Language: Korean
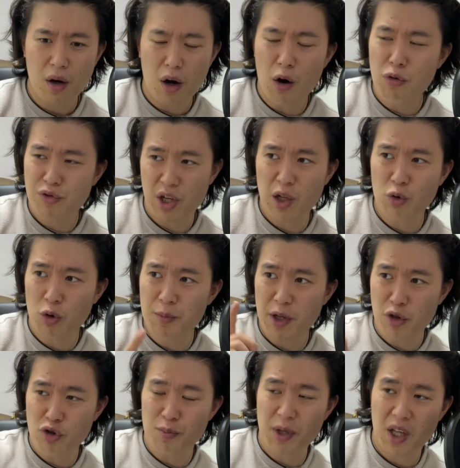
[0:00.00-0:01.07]
아우 쟤랑 놀면
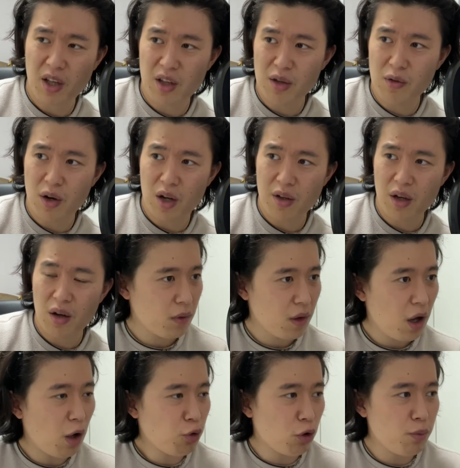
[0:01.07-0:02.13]
예수 믿게 되는 거 아니야?
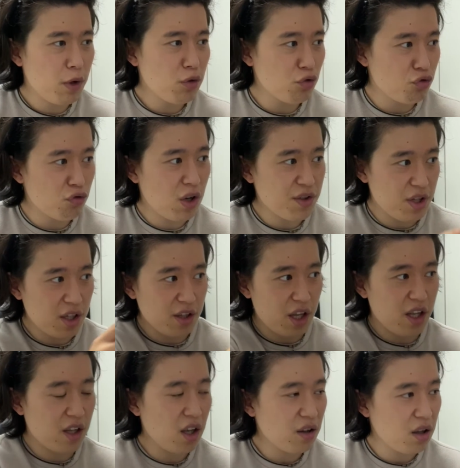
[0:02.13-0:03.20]
아 저번에도 누가 쟤랑
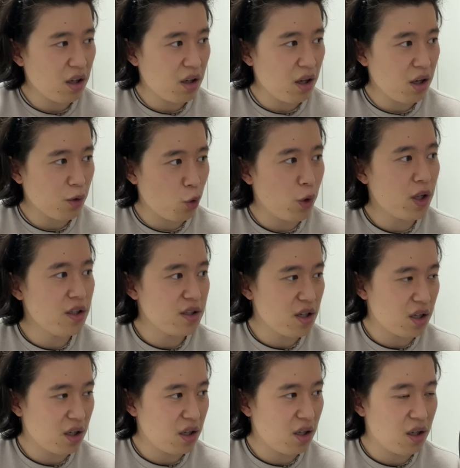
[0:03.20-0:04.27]
얘기했다가 교회
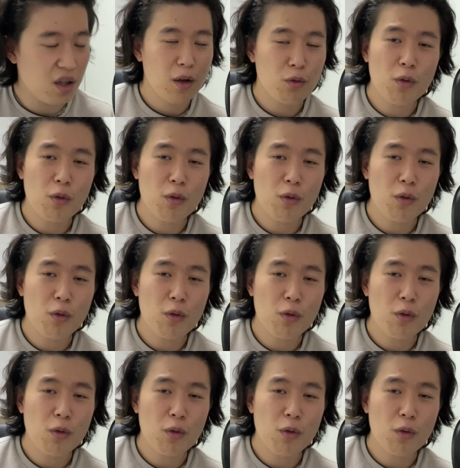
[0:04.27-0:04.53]
다니잖아.